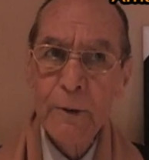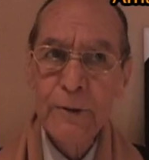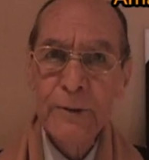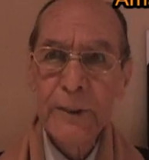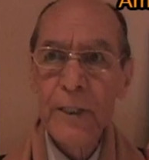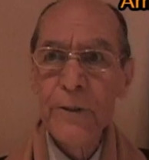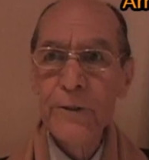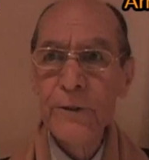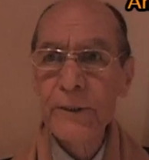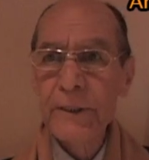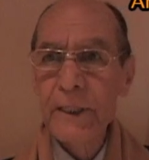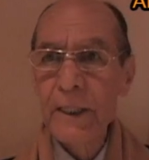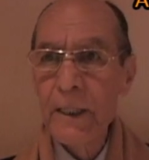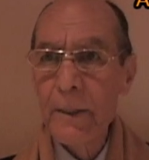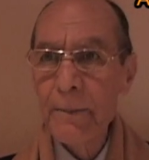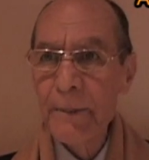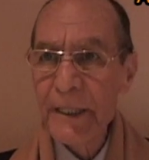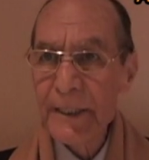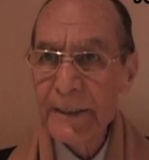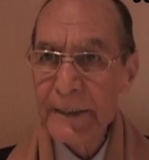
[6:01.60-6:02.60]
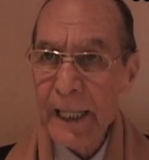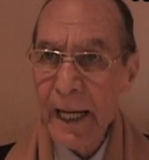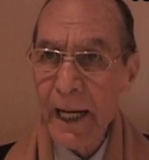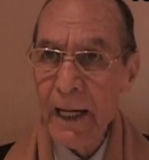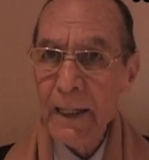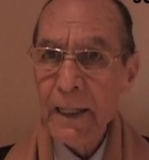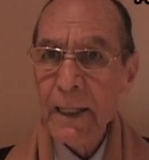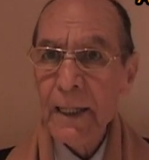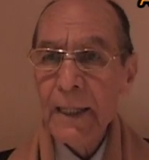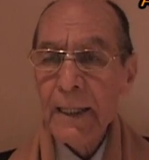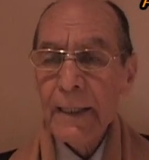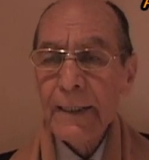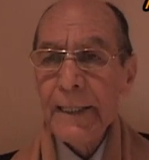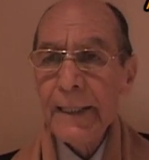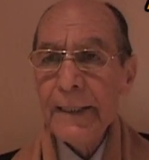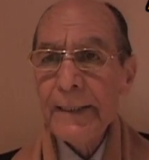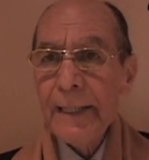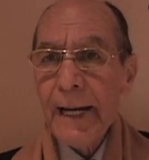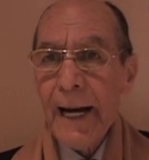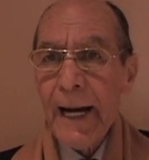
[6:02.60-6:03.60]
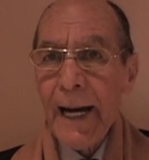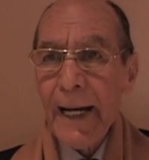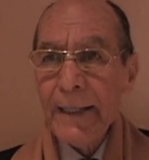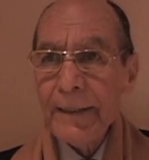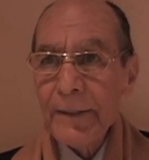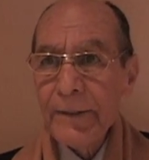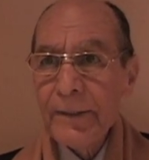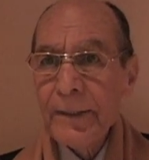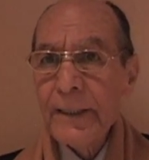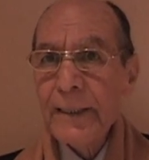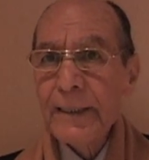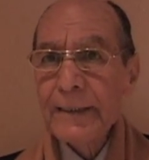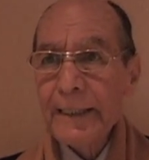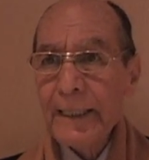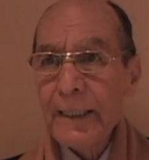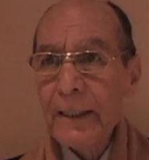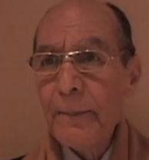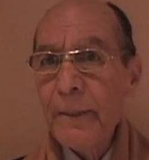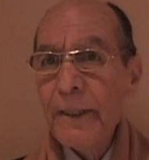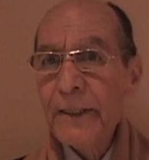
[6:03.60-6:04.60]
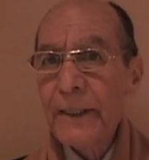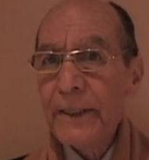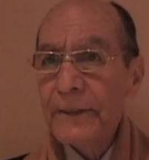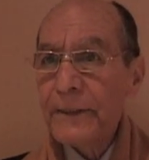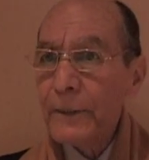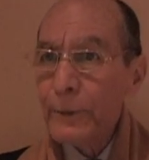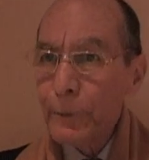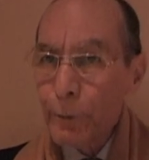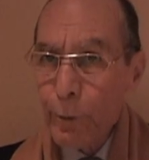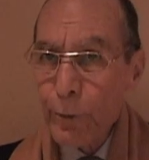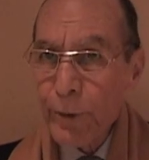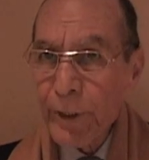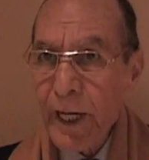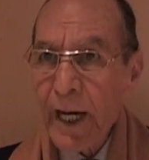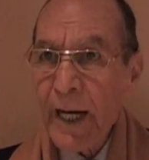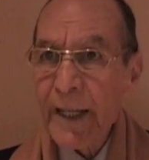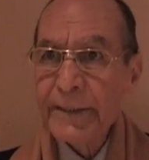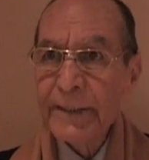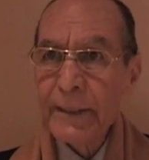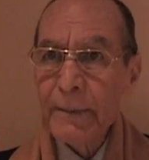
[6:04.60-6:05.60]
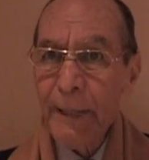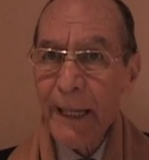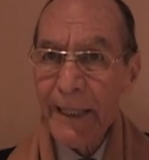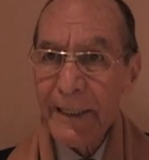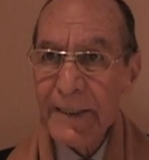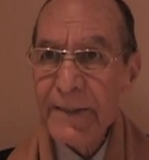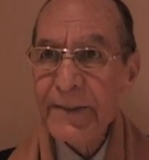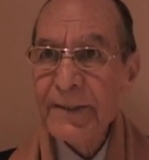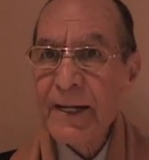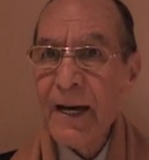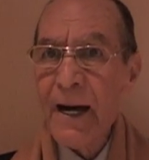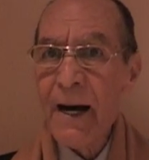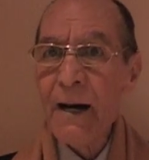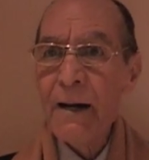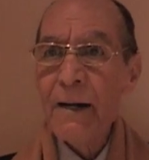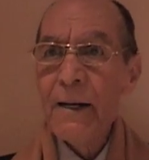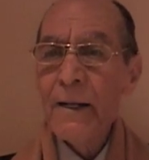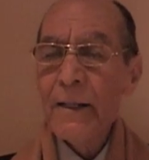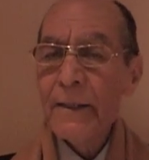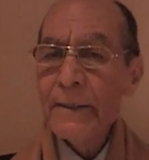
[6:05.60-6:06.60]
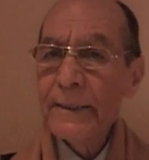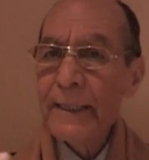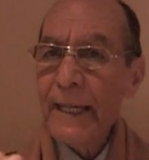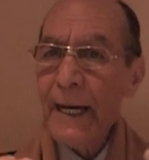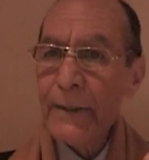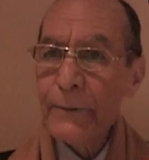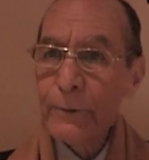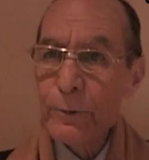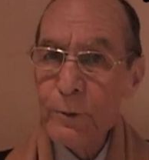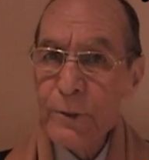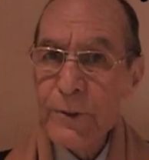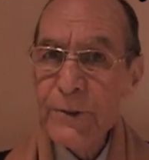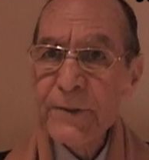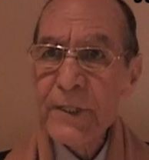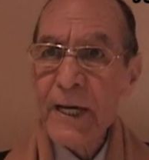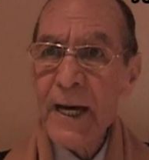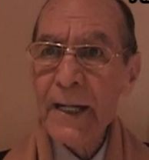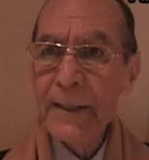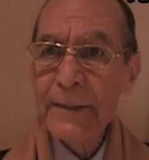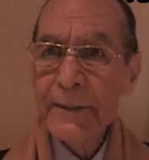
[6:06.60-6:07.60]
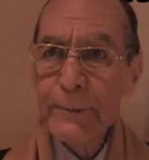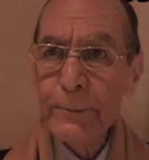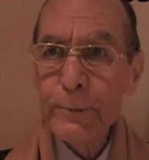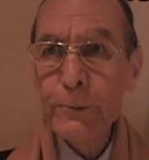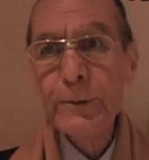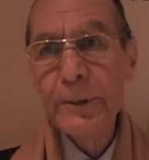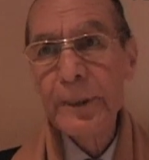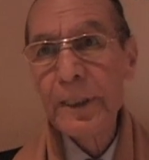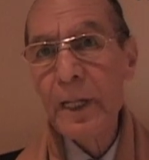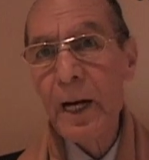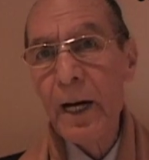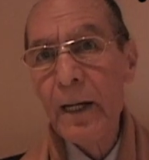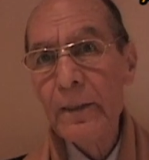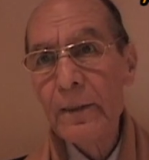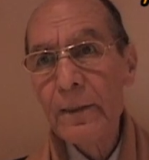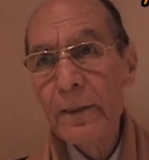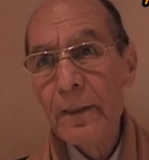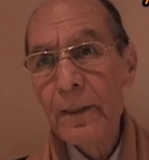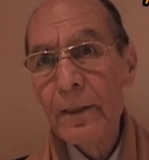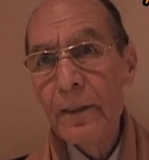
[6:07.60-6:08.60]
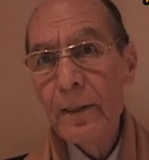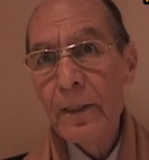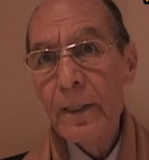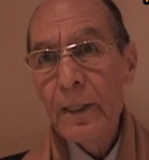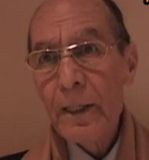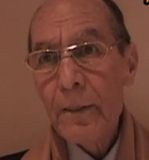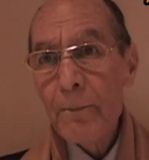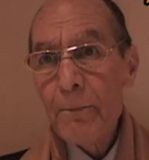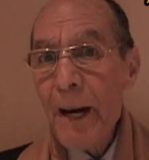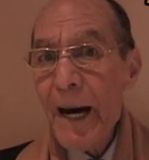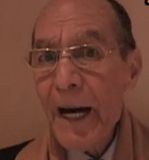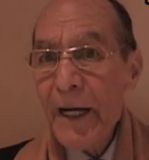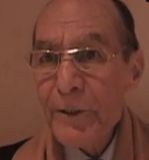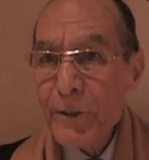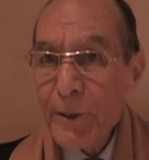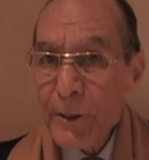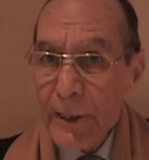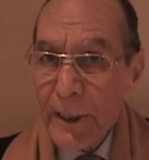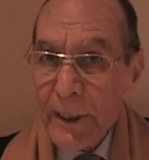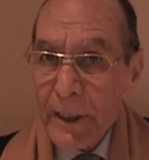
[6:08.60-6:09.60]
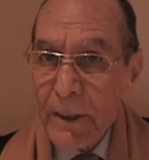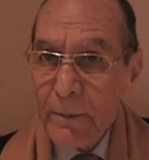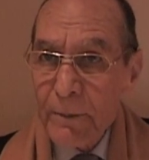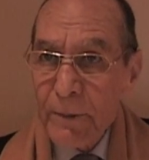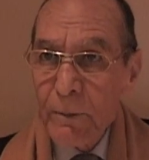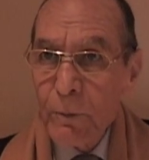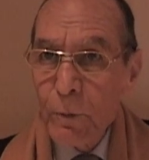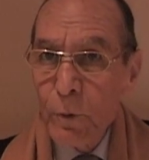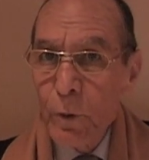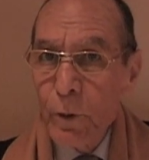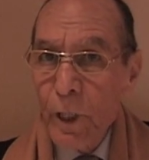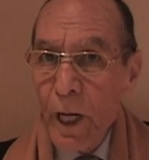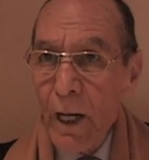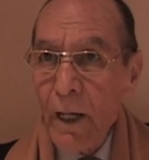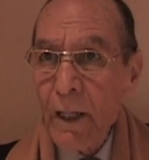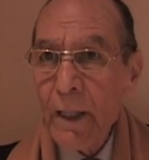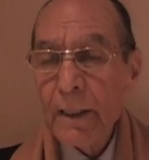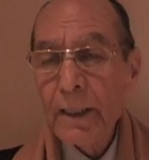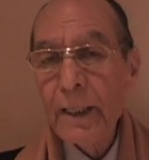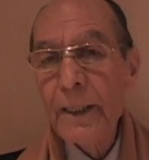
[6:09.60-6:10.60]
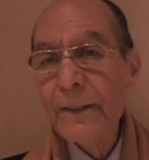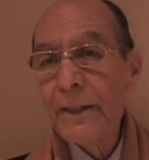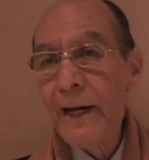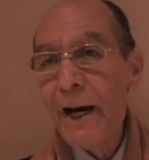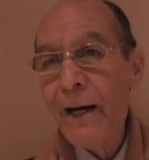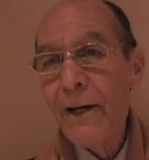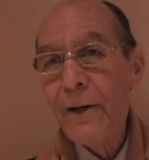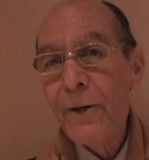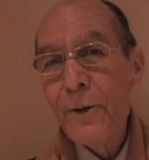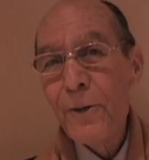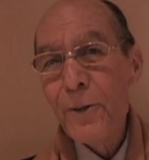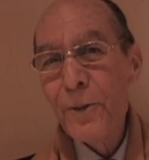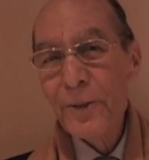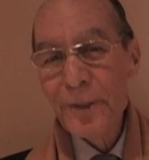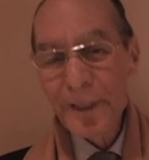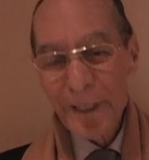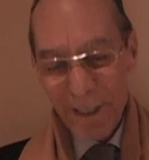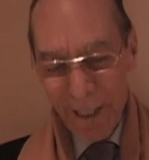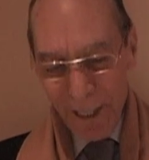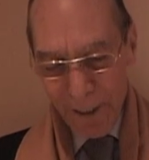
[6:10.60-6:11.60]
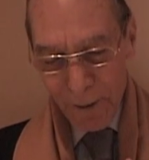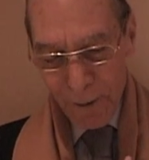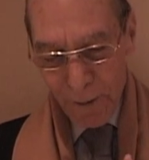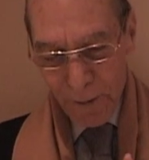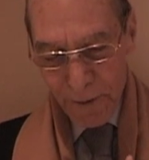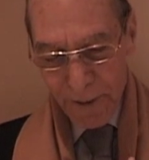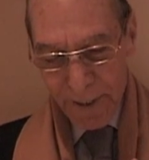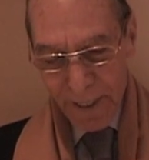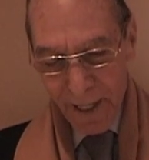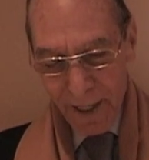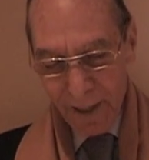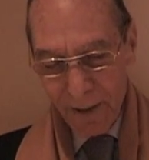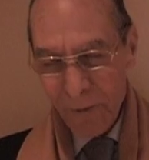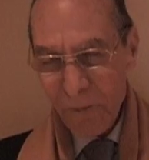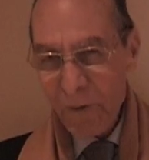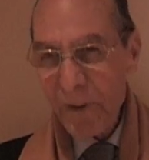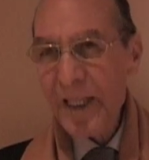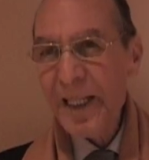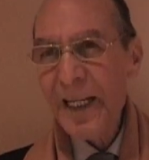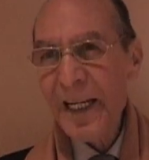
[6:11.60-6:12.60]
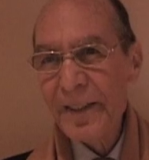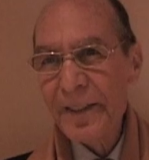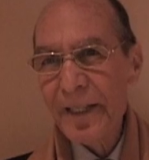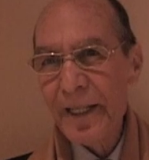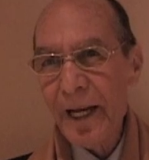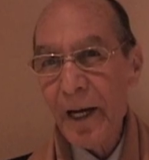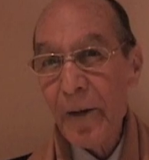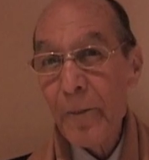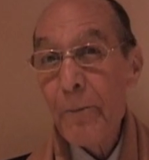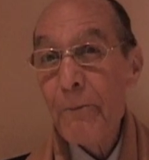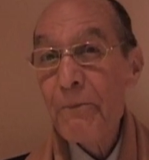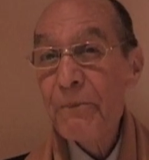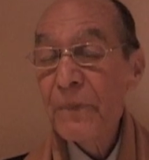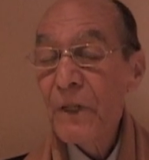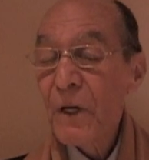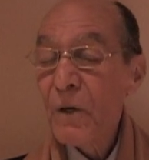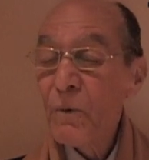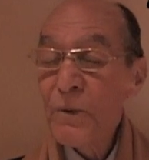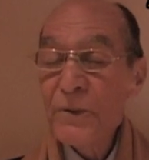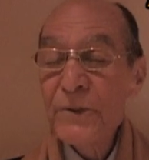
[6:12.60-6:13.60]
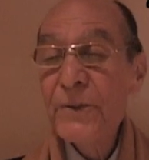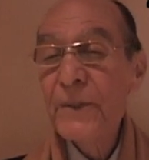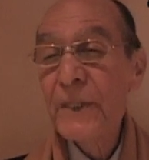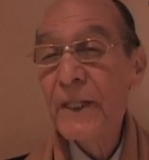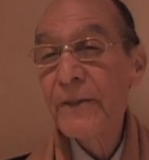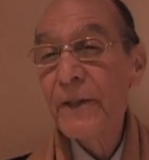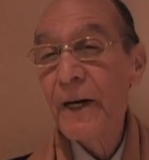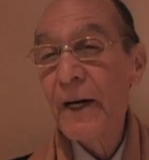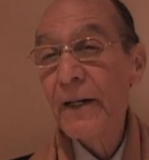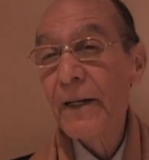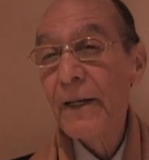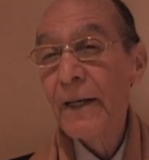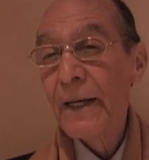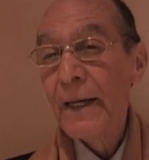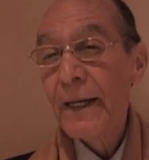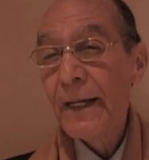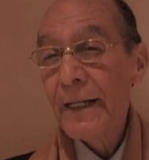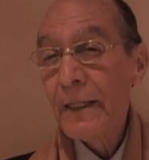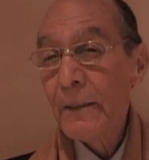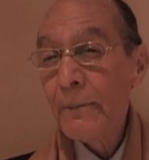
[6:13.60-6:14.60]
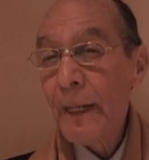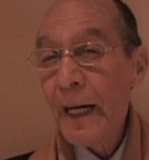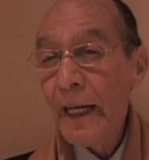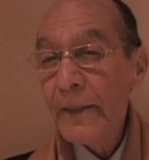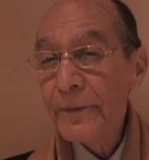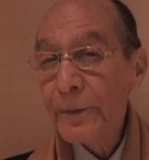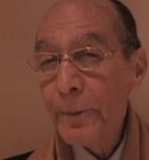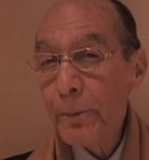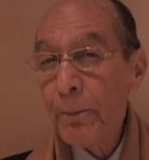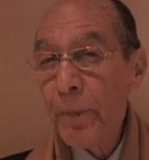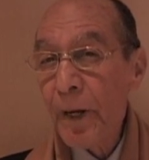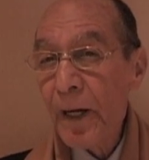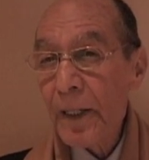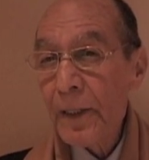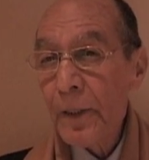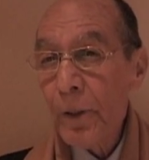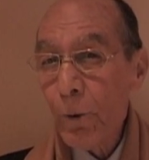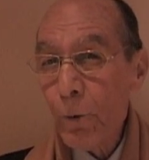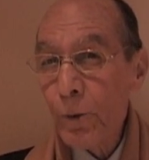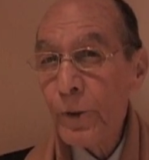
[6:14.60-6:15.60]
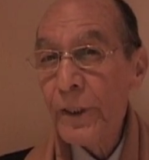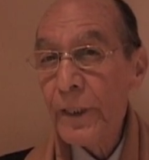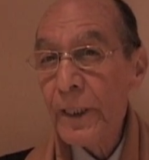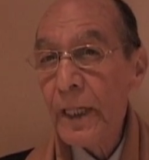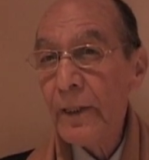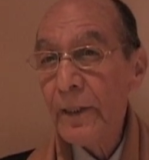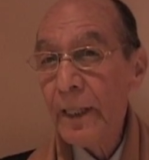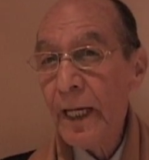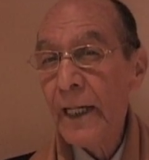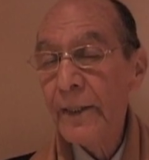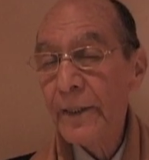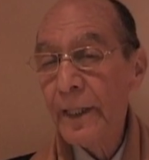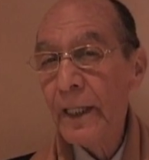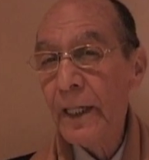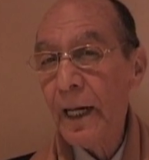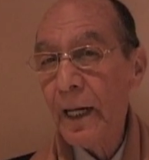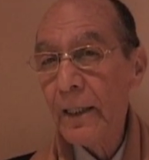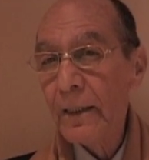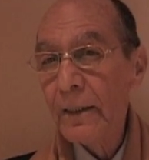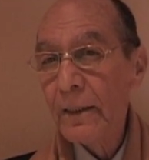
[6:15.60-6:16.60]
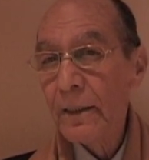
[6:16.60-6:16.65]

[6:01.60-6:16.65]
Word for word: محتاجين ندير امريكا يعني اغان غدير الكلام في كوريا في ماليزيا في اندونيسيا في تركيا ما عادش القيم دي مقولة لنا وهي لا الحرية ولا العدالة وسترثة خلينا غنطبق الحرية العدالة